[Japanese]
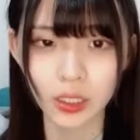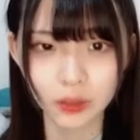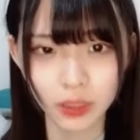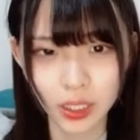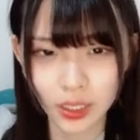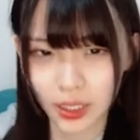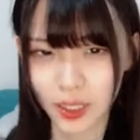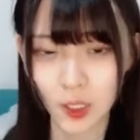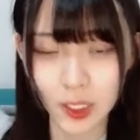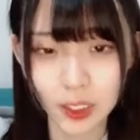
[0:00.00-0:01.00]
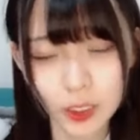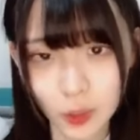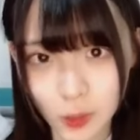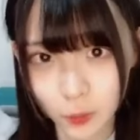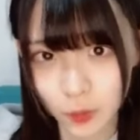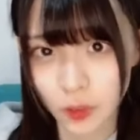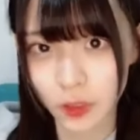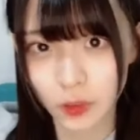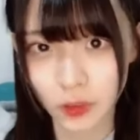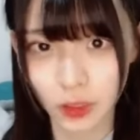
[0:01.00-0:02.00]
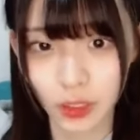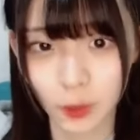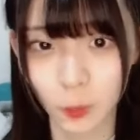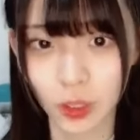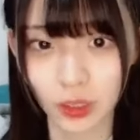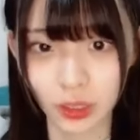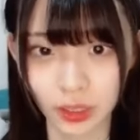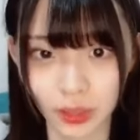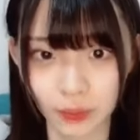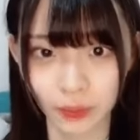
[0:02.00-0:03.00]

お願い」ってただこねってよく入れてもらってた